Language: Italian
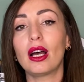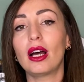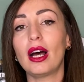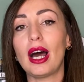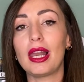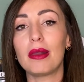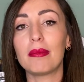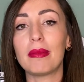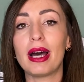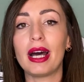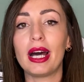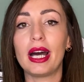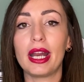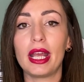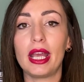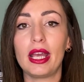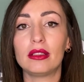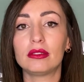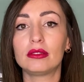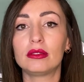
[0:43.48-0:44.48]
al
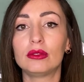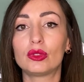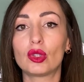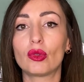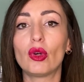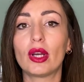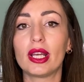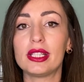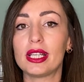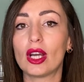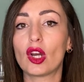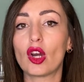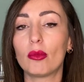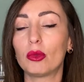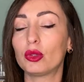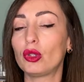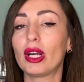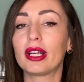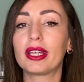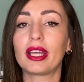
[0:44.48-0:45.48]
mare trovo che sia
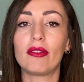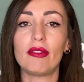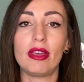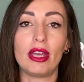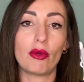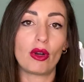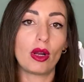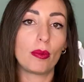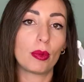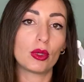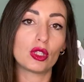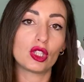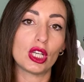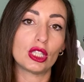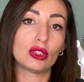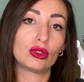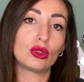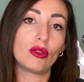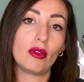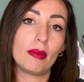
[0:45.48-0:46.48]
comodo anche avere una
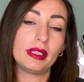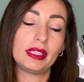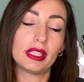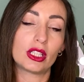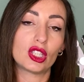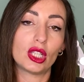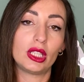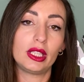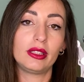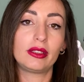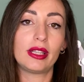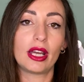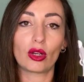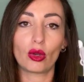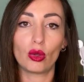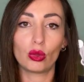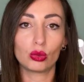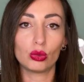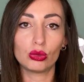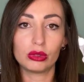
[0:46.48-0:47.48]
pochette dove metterci
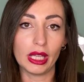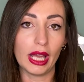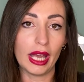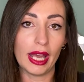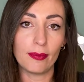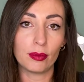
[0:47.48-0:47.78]
all'interno tutte,